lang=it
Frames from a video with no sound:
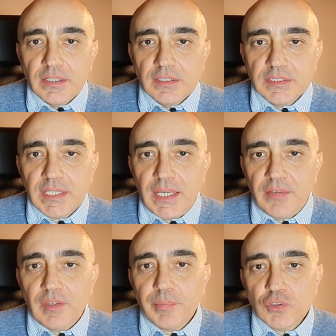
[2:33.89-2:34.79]
Se
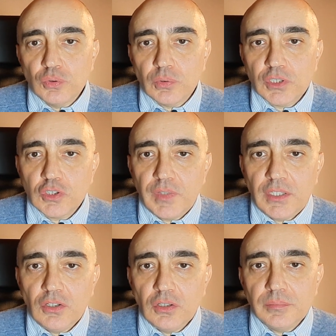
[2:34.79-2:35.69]
vi è piaciuto questo
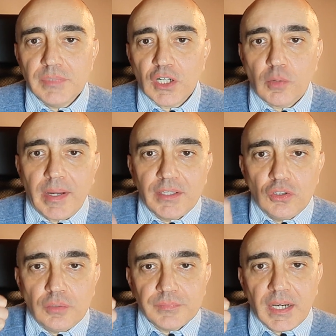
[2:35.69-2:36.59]
video, mi
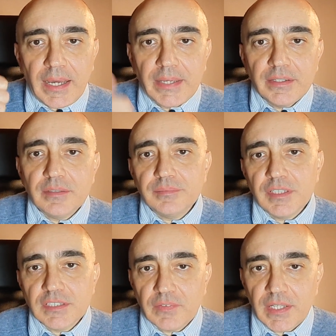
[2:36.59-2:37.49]
raccomando, like,
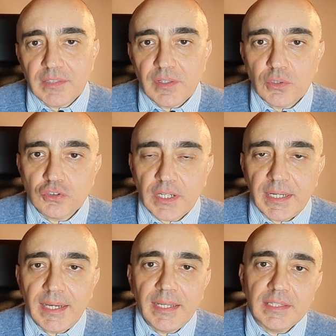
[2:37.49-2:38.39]
iscrivetevi a questo
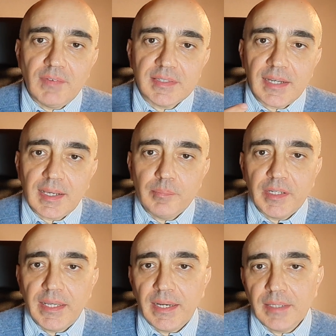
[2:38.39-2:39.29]
canale, attivate la
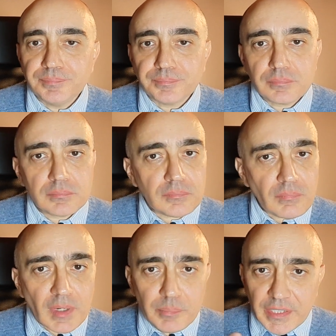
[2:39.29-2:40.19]
campanella
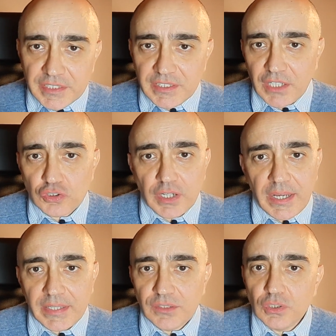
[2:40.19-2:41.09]
per essere
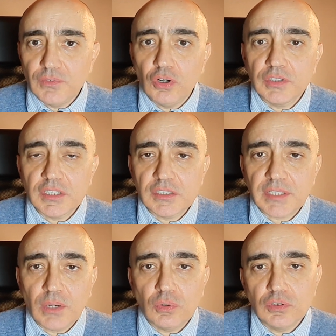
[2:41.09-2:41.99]
aggiornati ogni volta ci
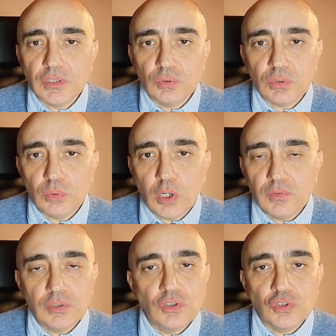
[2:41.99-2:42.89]
sarà un contenuto
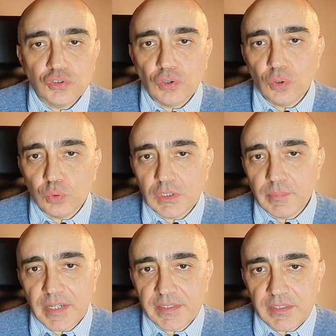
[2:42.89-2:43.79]
nuovo, non solo tutti i
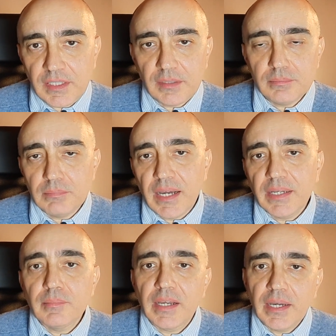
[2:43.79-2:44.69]
martedì, ma
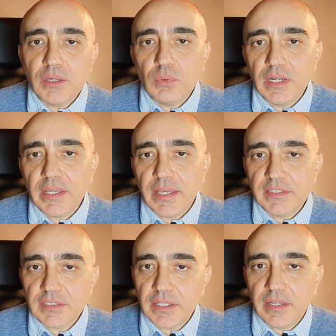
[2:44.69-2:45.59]
anche magari qualche
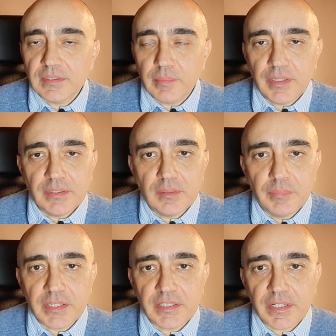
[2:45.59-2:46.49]
extra che altrimenti
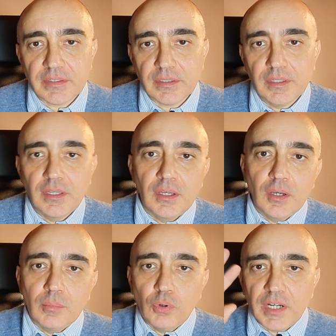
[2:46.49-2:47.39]
perderete.
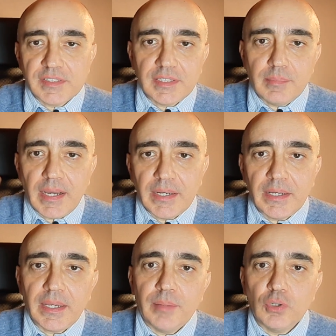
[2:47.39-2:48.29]
Buona
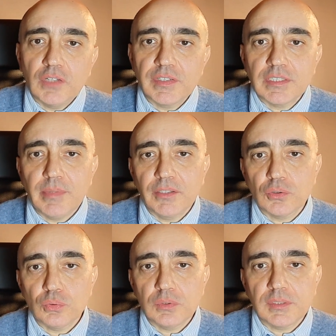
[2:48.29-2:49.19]
settimana e buon investimento a
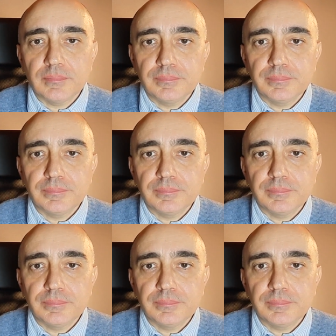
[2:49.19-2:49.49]
tutti!